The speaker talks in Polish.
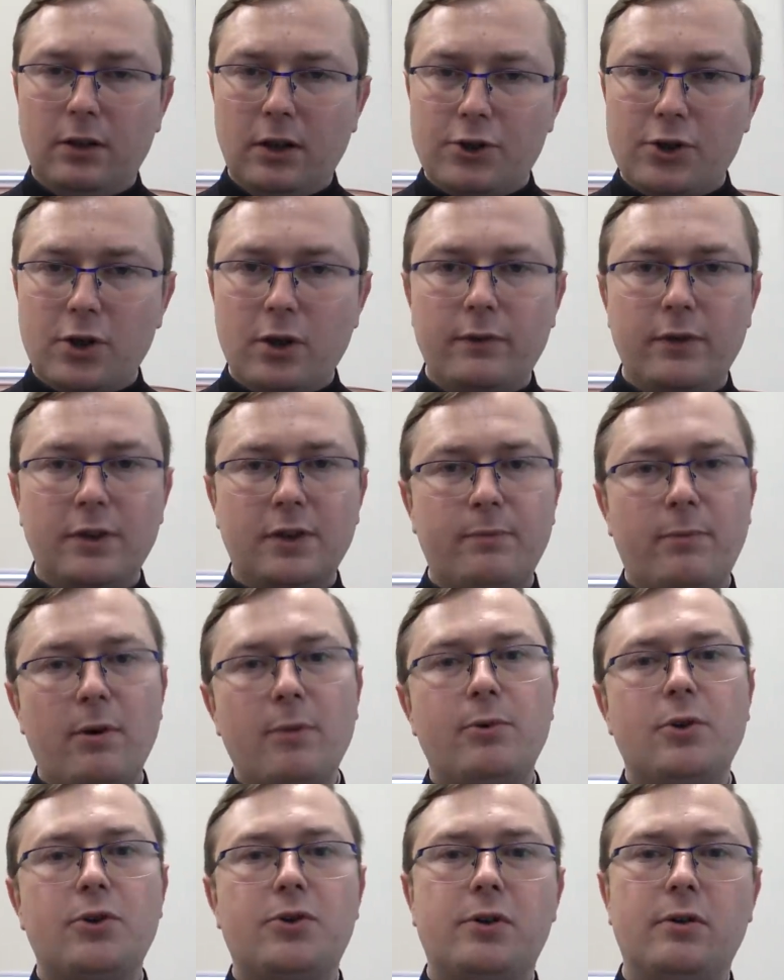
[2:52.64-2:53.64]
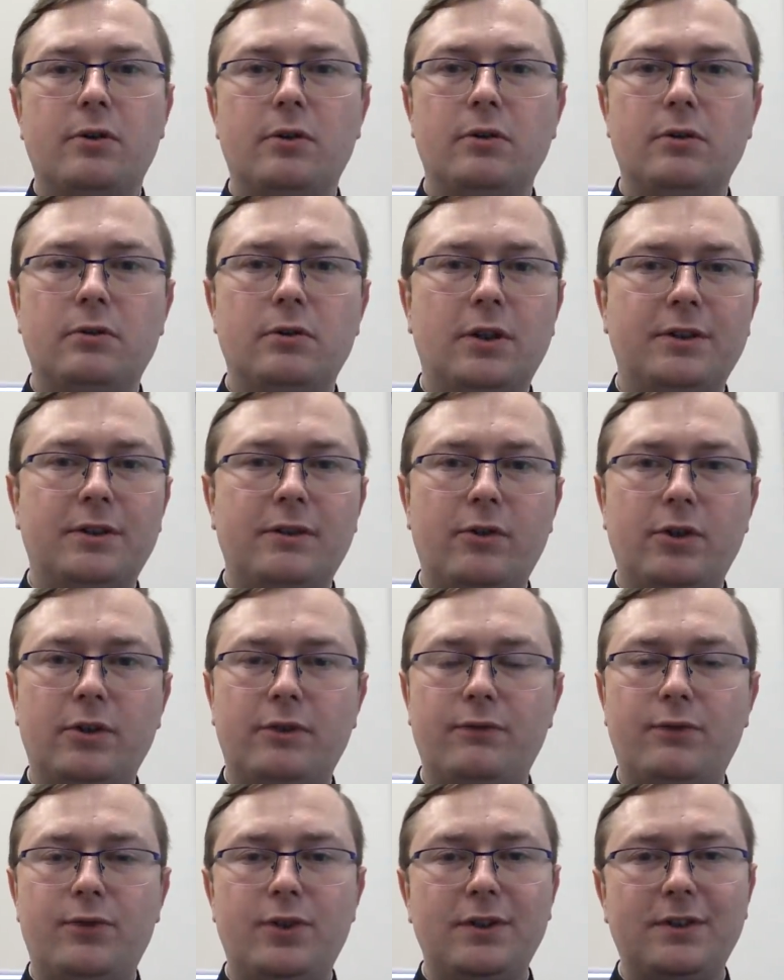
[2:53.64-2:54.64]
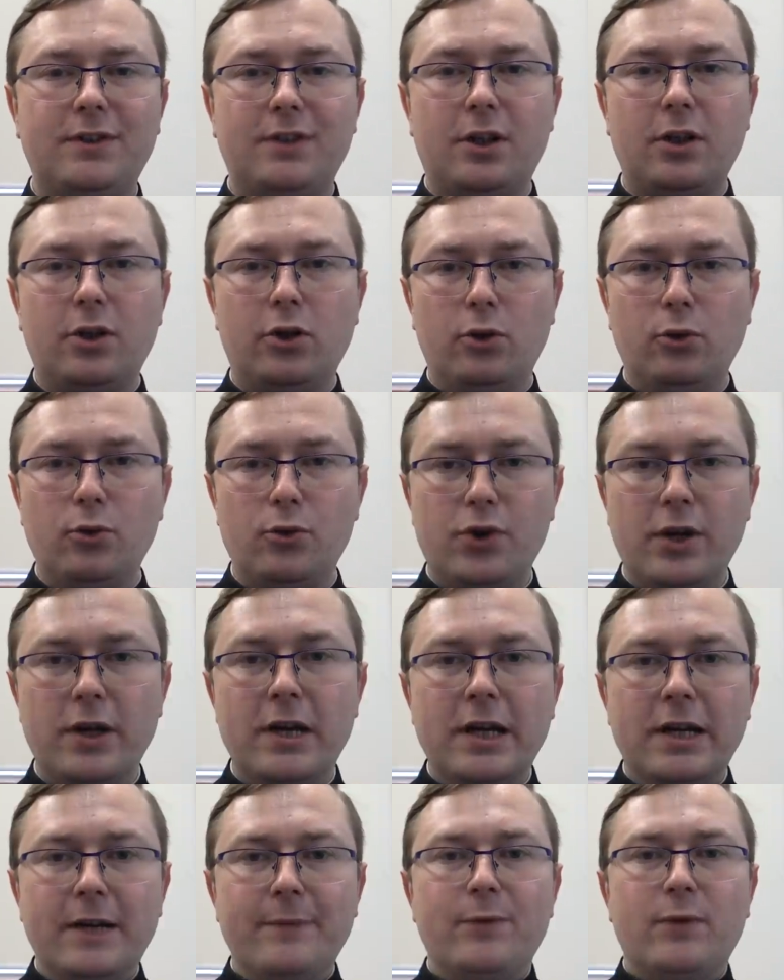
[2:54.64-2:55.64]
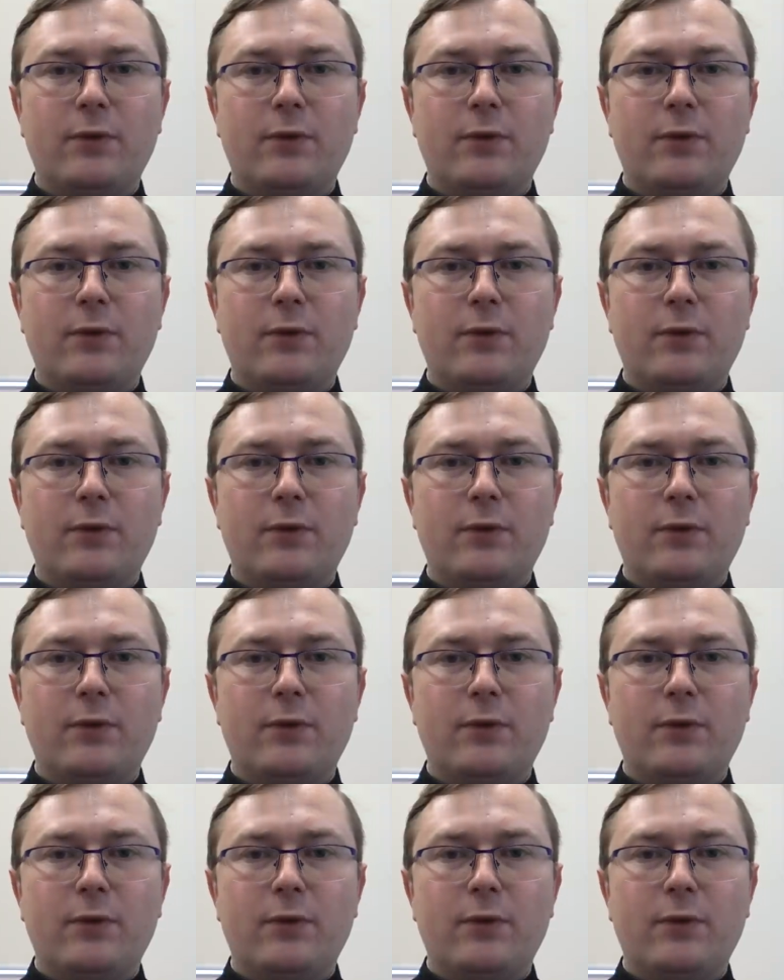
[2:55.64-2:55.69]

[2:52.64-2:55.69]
Dlaczego więc papież nazywa wszystkich ludzi